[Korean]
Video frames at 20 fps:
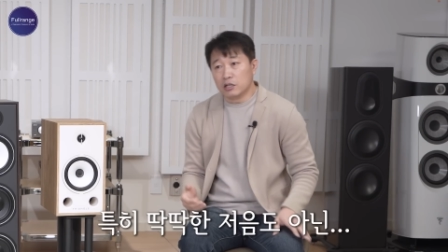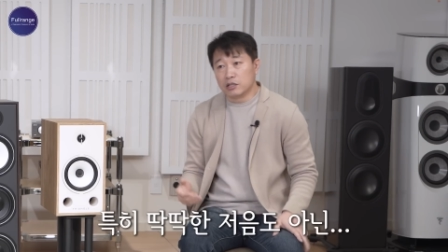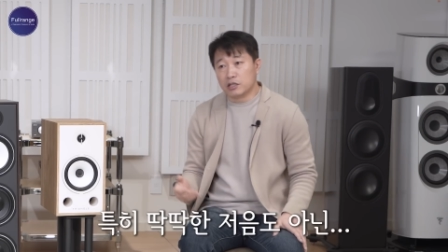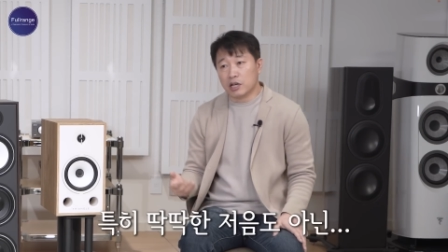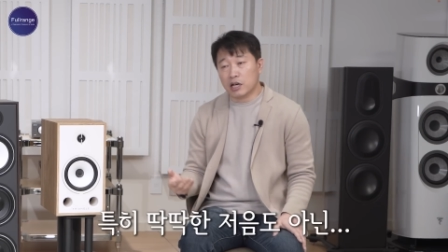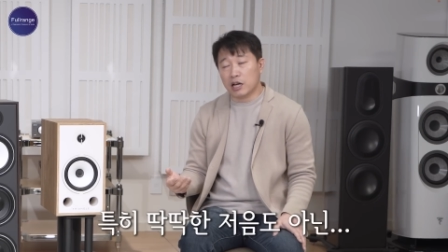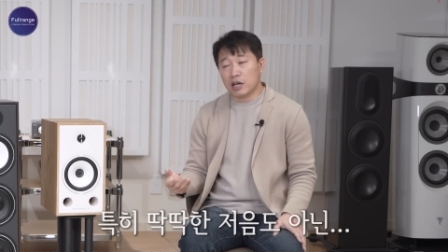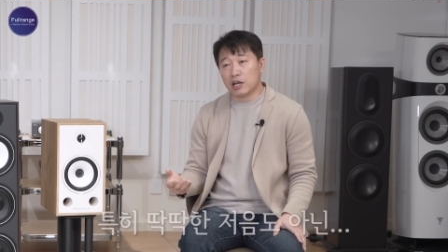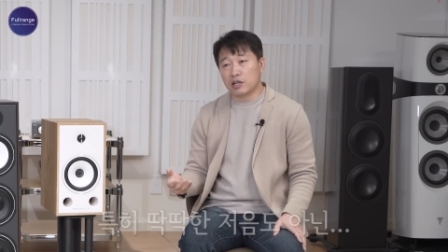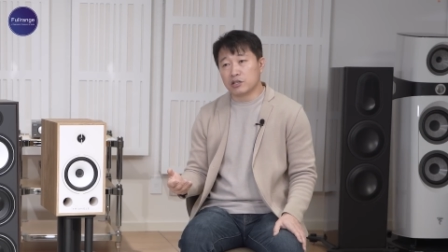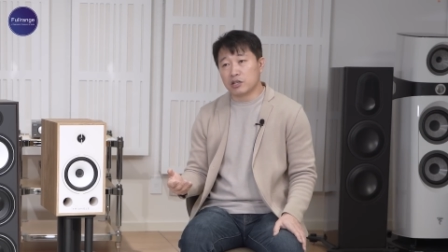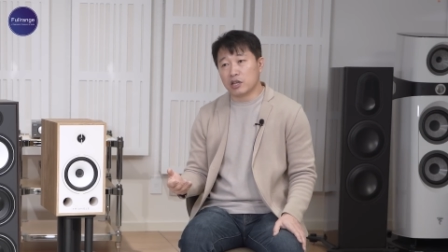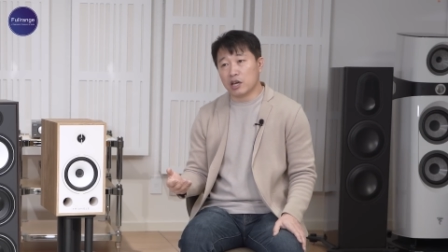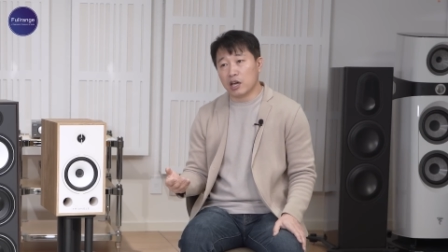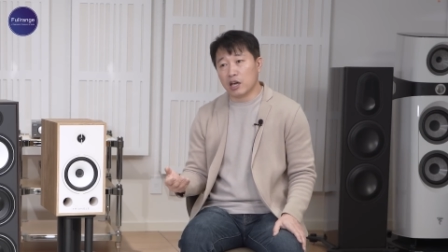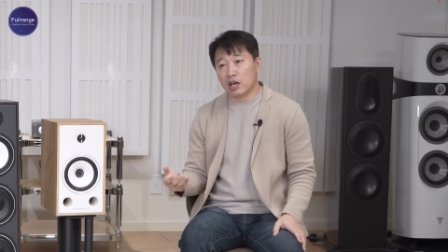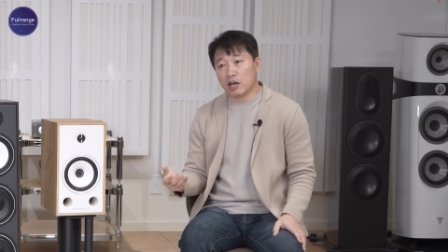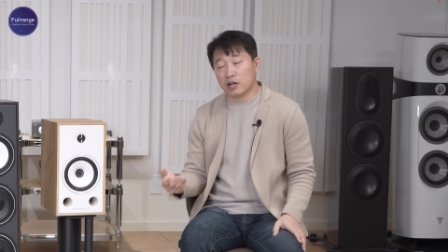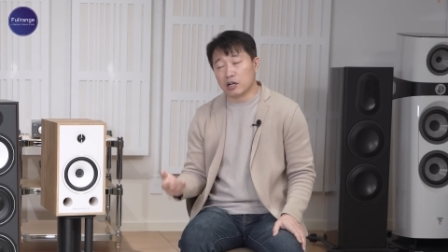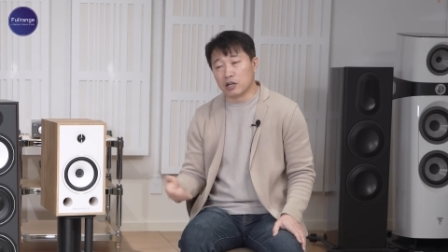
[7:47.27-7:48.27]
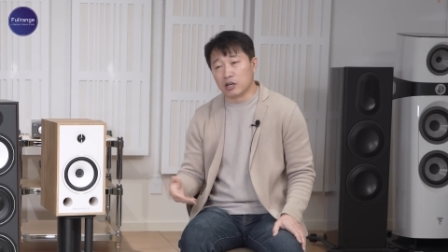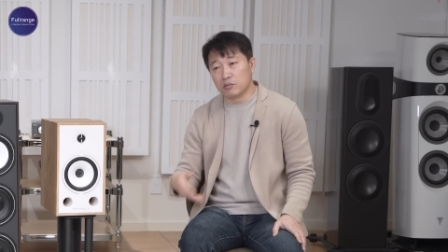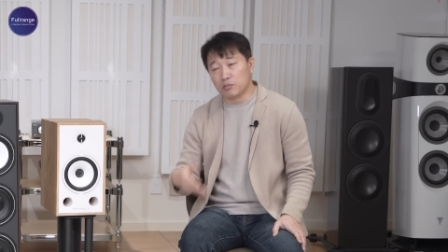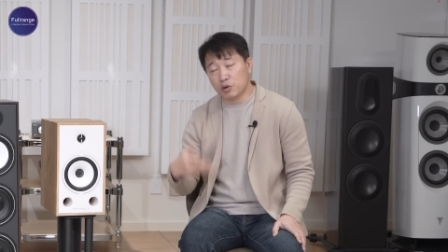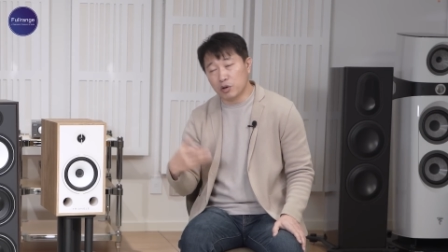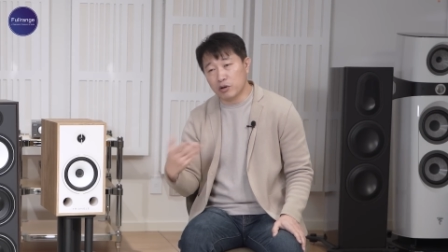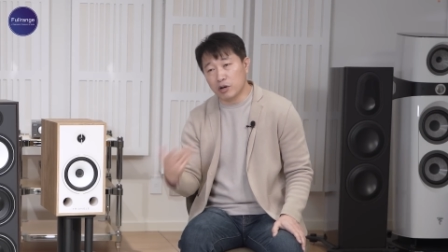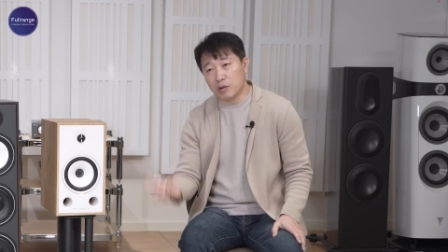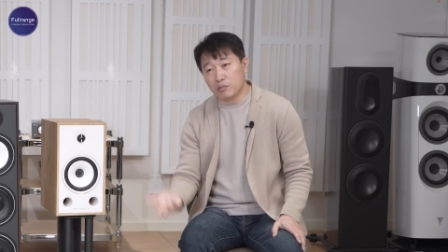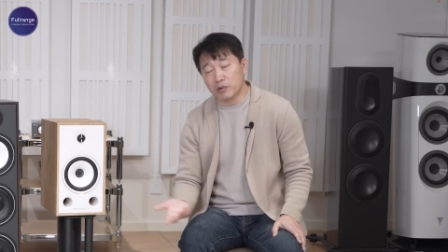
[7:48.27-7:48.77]
제가 예전에 그런
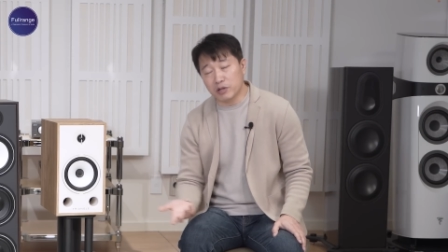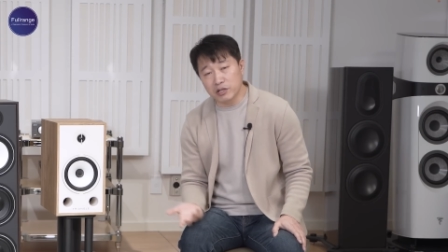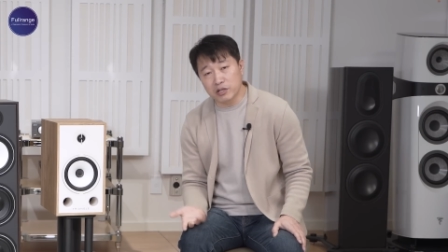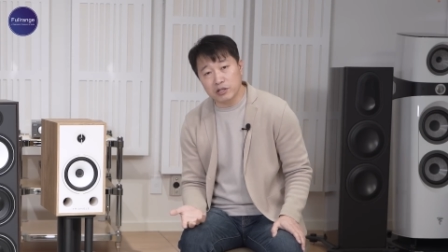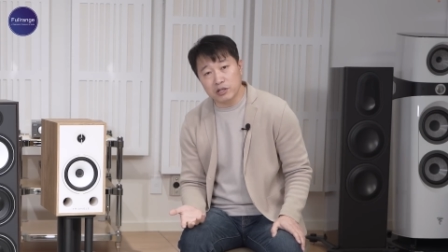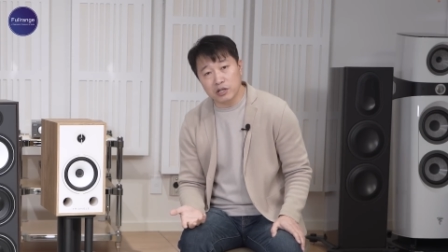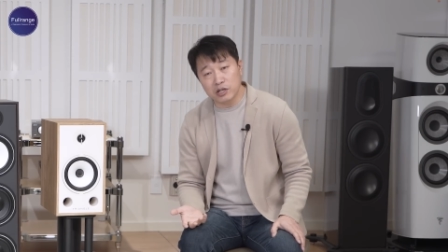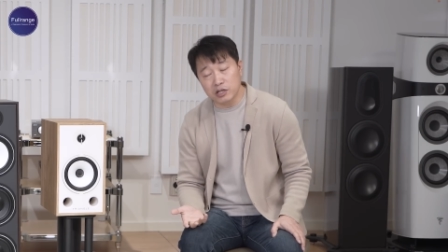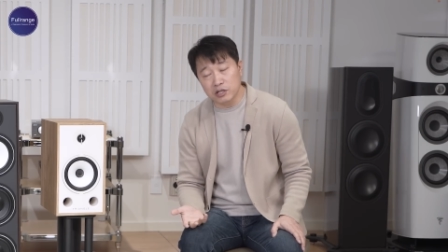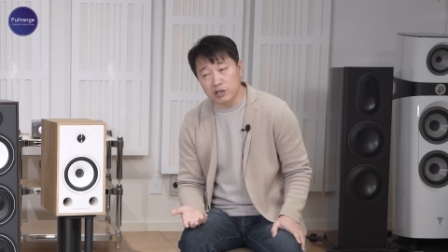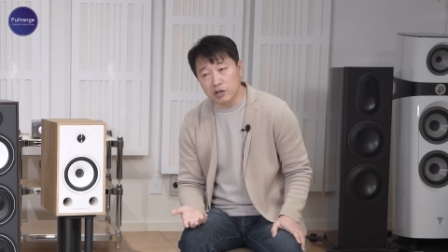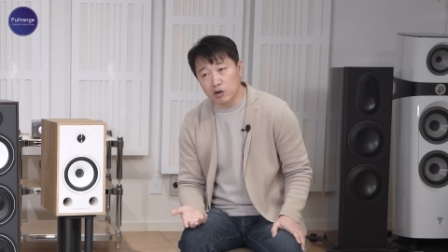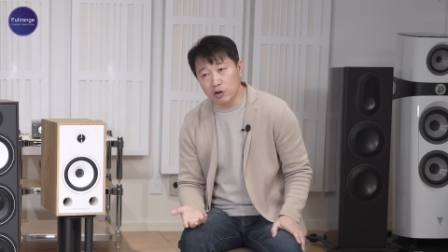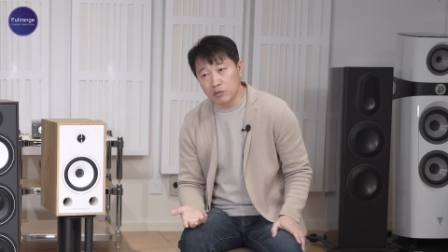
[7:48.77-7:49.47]
표현을 한번 쓴 적이 있어요.